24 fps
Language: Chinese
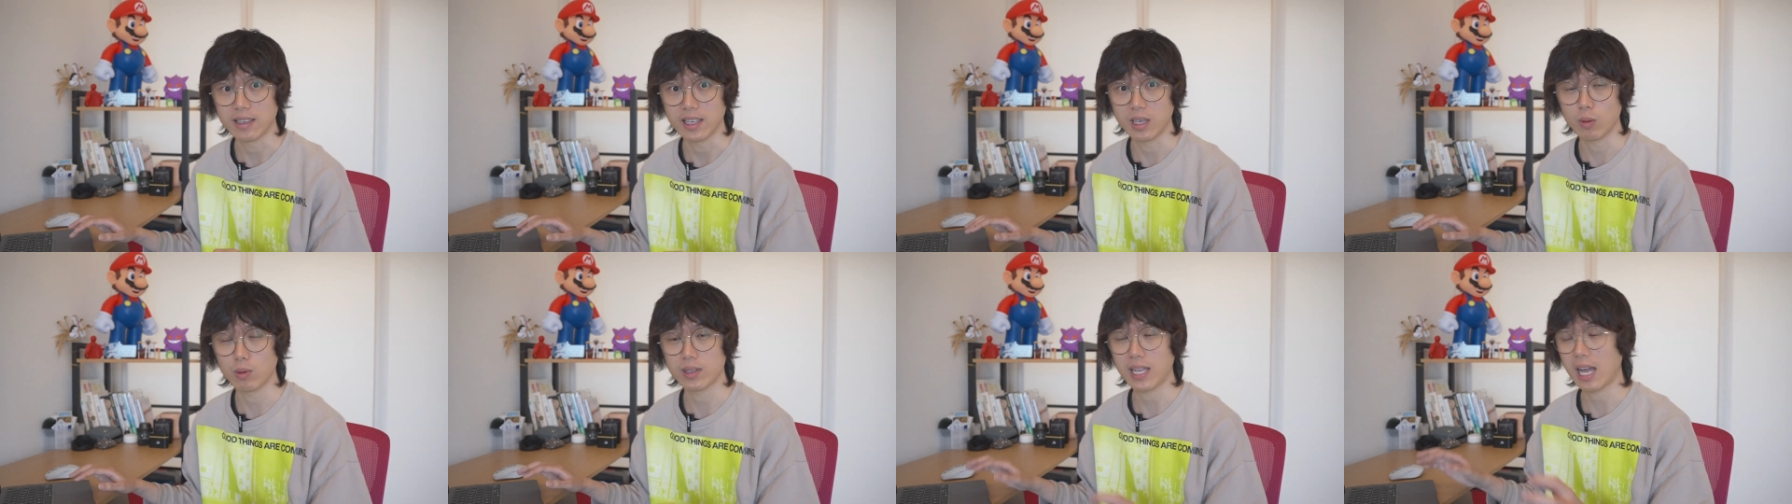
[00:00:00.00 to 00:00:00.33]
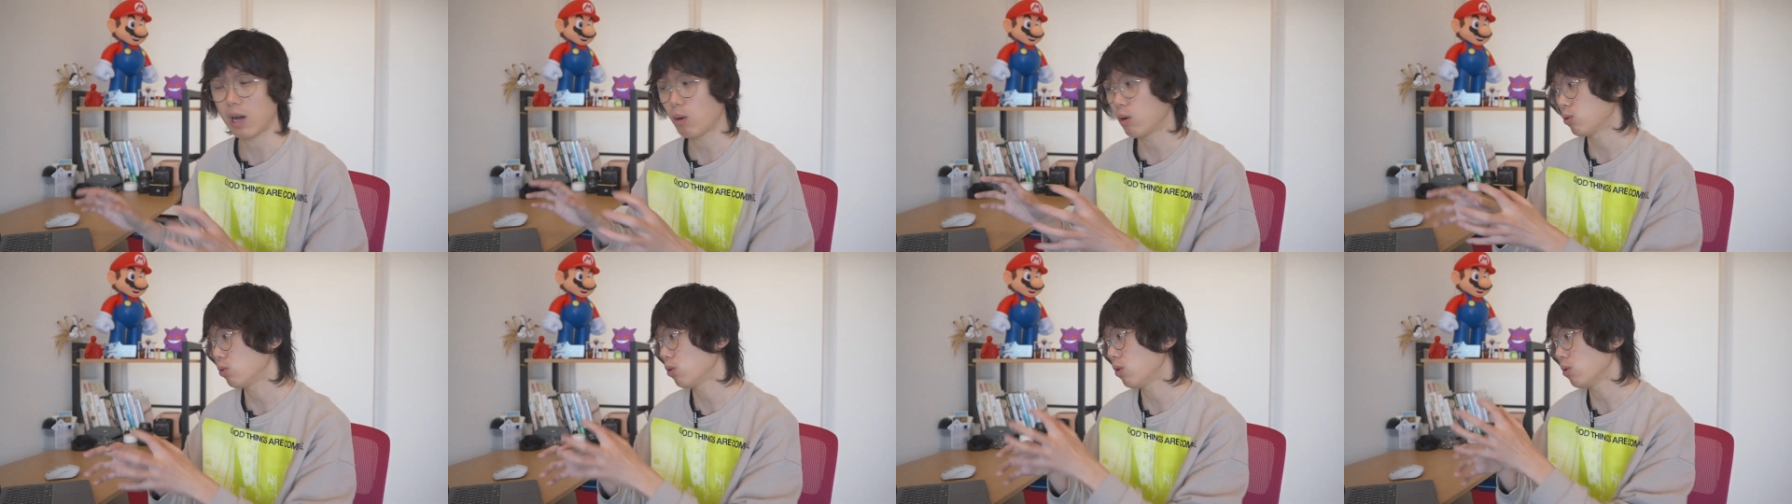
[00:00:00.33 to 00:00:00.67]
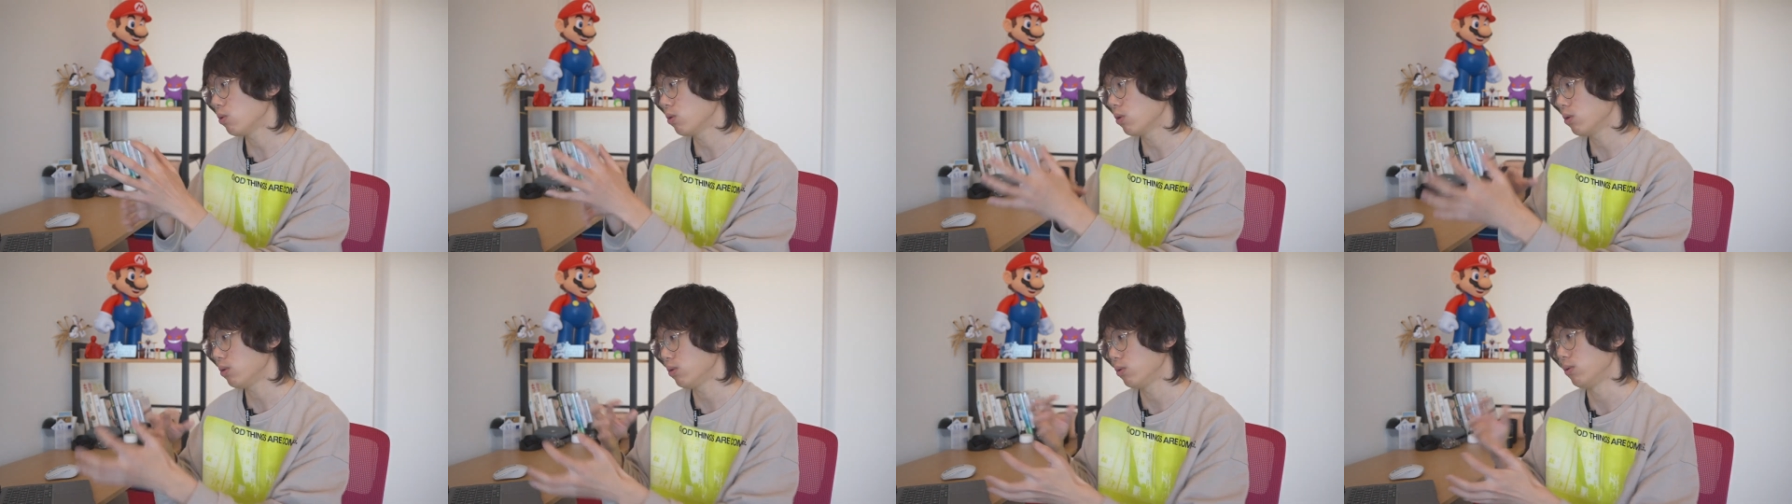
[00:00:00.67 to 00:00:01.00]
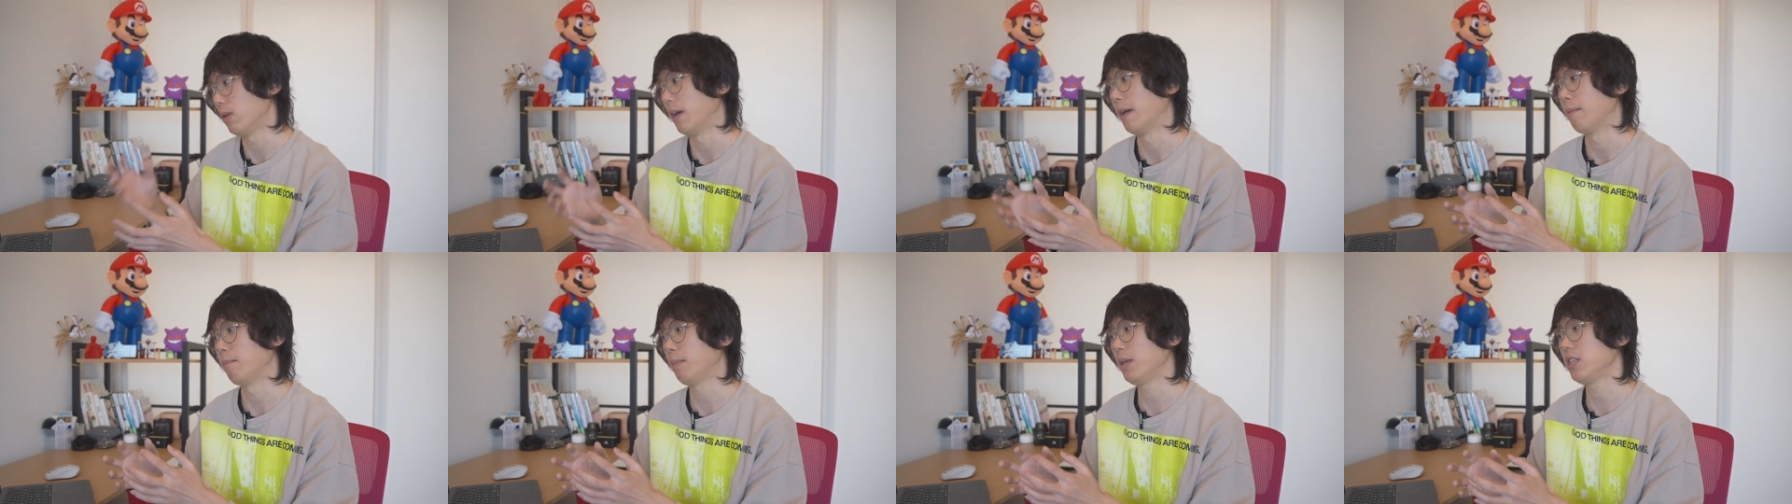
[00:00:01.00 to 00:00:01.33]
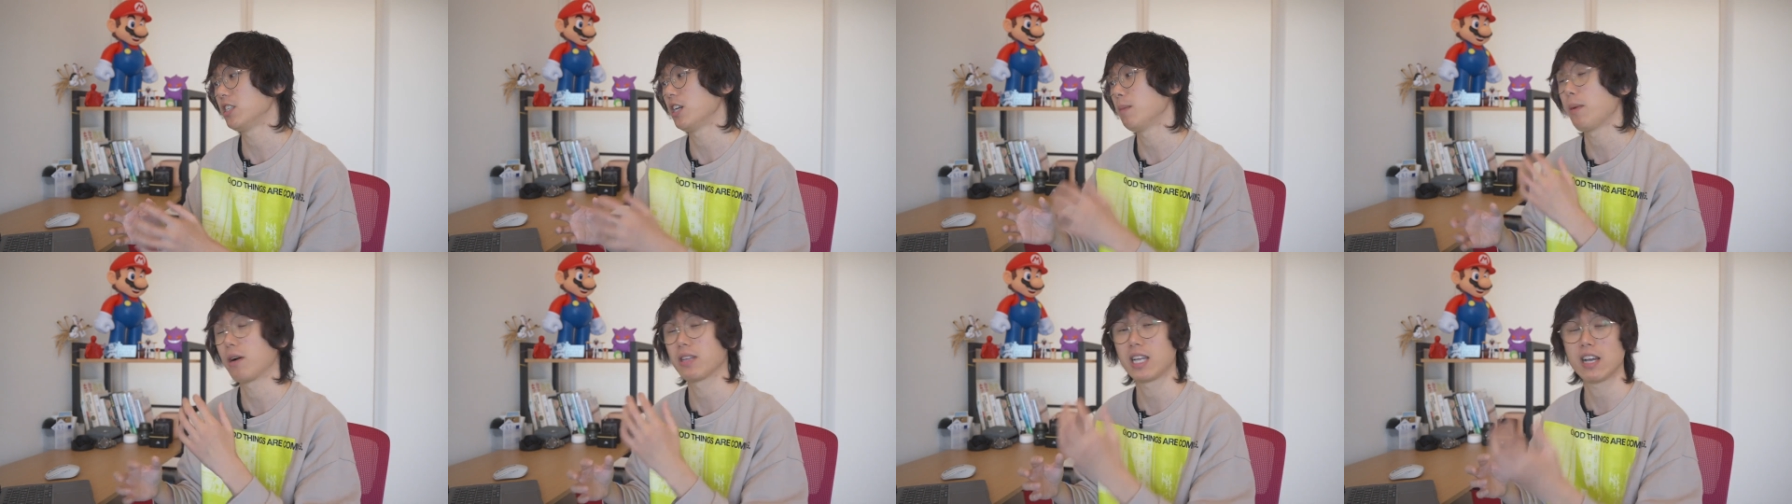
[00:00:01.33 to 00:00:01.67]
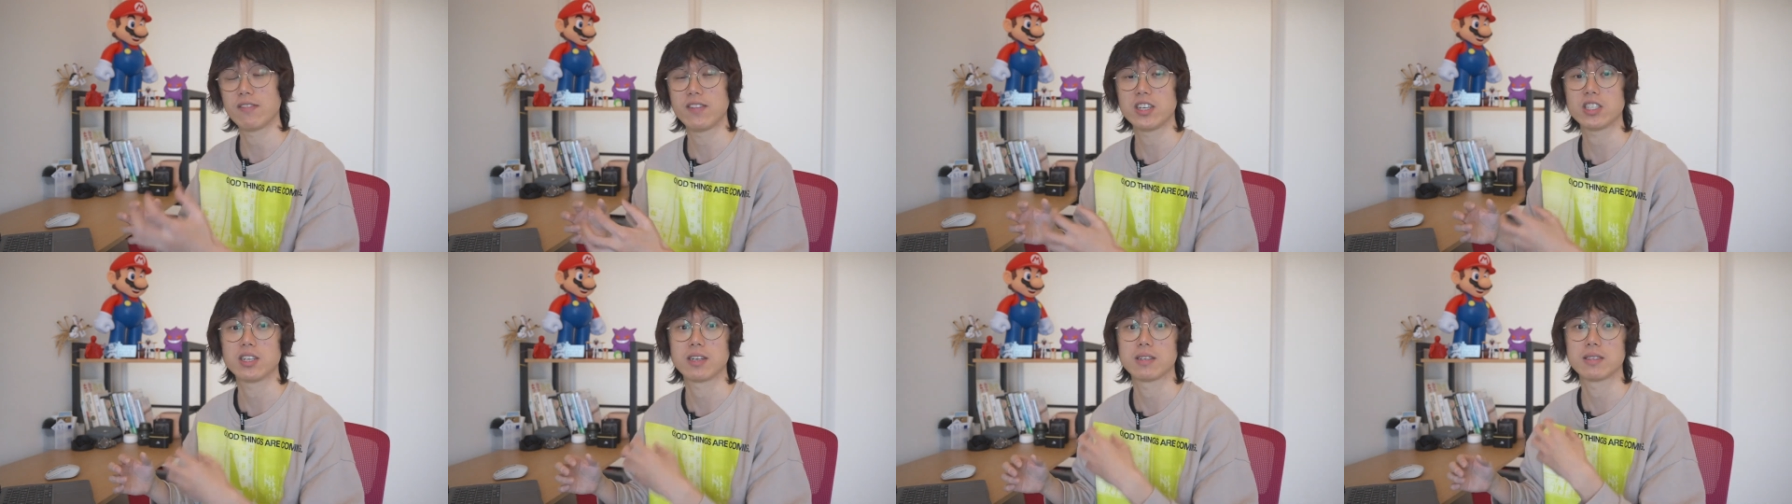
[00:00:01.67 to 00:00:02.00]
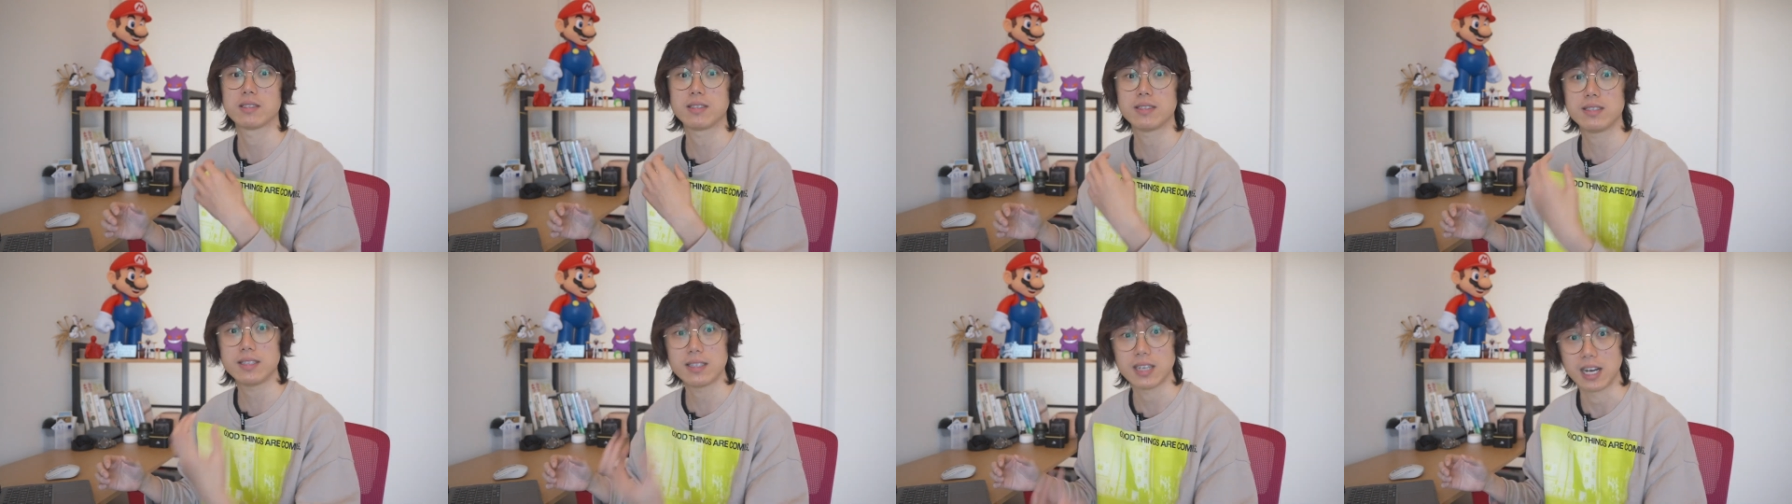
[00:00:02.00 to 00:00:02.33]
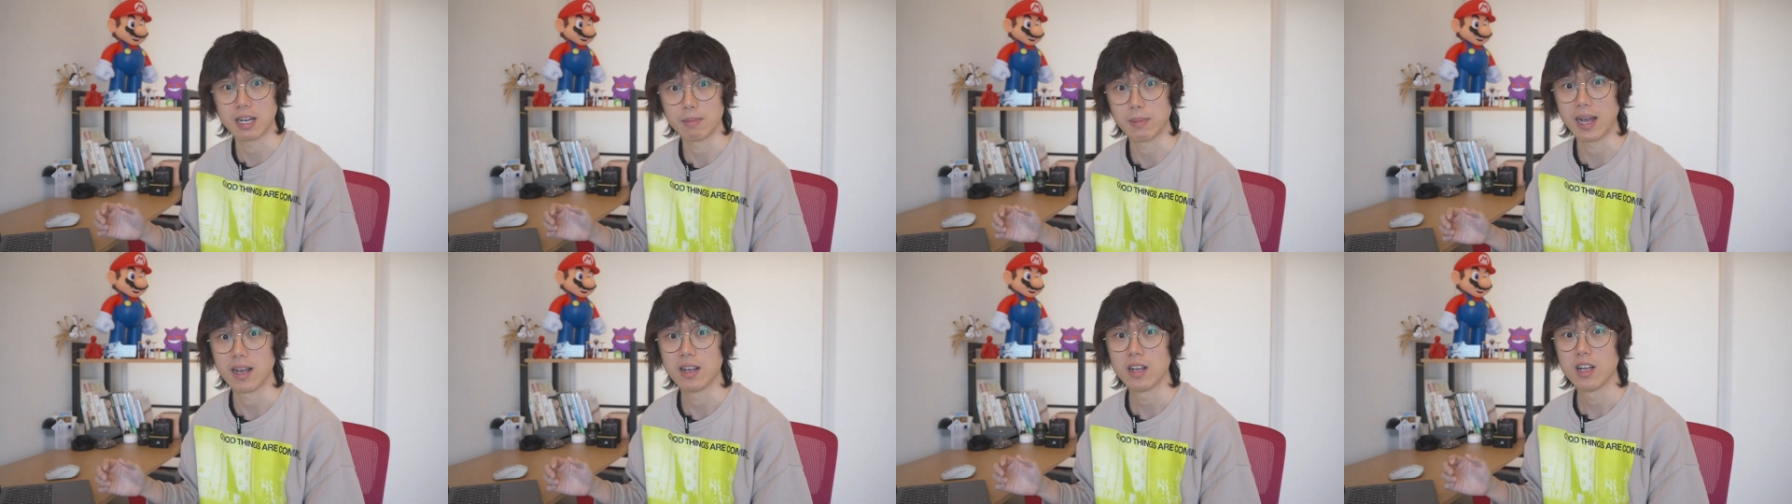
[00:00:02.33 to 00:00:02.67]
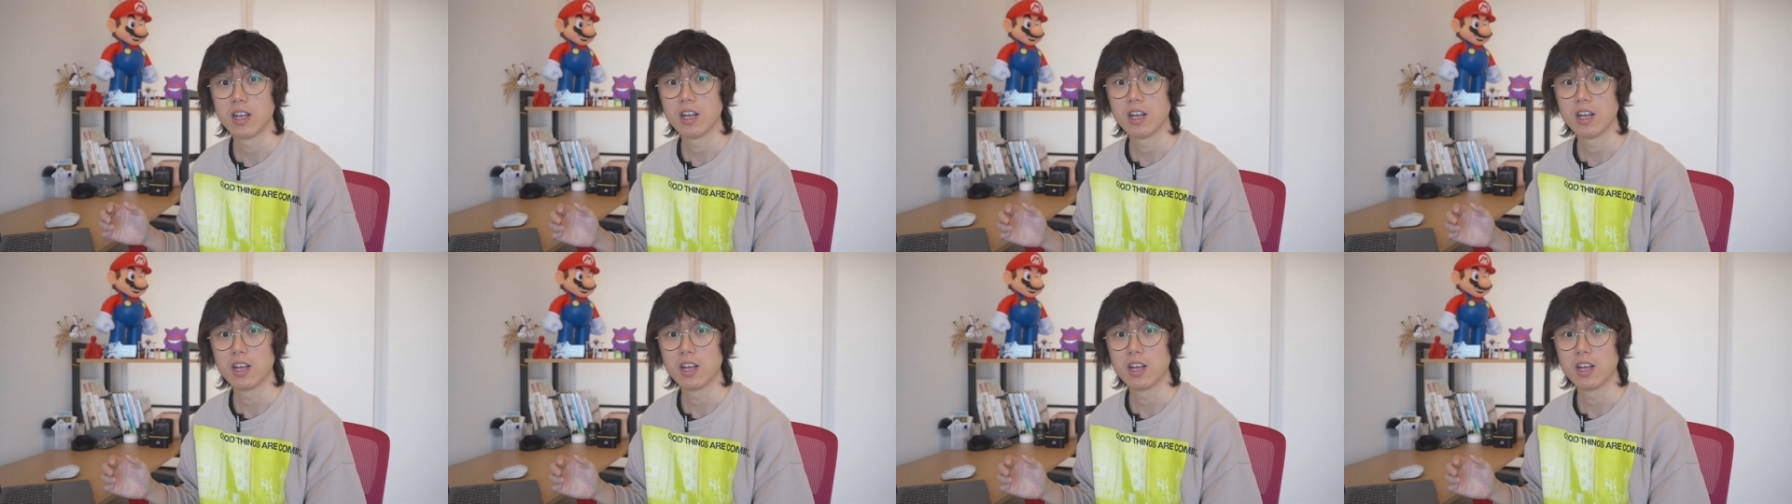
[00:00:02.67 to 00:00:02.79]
因为它会多国语言，并且表达非常自然嘛。